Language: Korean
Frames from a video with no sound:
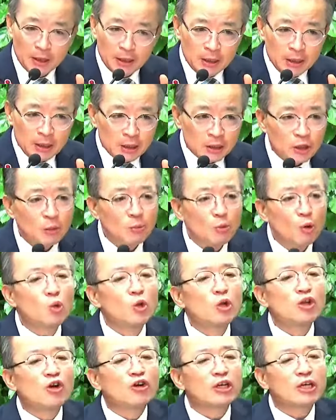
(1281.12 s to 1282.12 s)
그러면 오늘
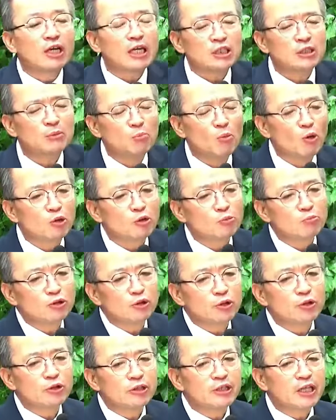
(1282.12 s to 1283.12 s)
여기 계신 모든
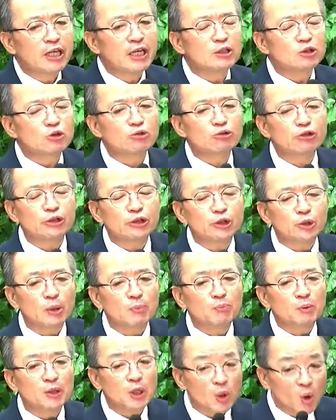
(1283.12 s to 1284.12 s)
분들은 예수 그리스도의
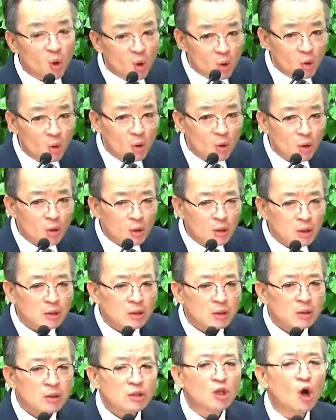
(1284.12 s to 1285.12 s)
피로
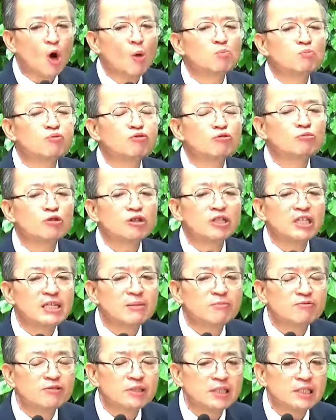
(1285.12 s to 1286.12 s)
덮음을
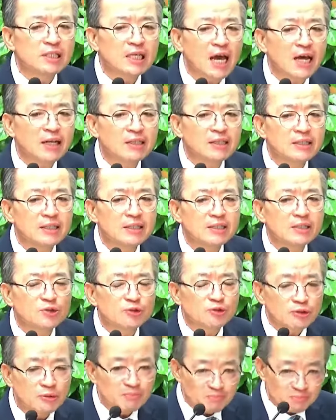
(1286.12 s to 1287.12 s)
입은 자들인 줄
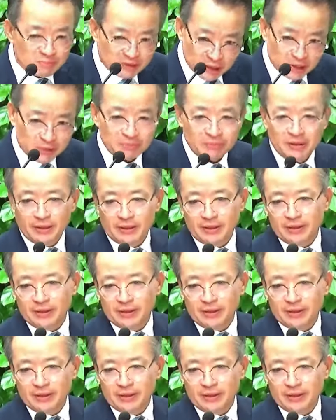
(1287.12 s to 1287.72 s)
믿습니다.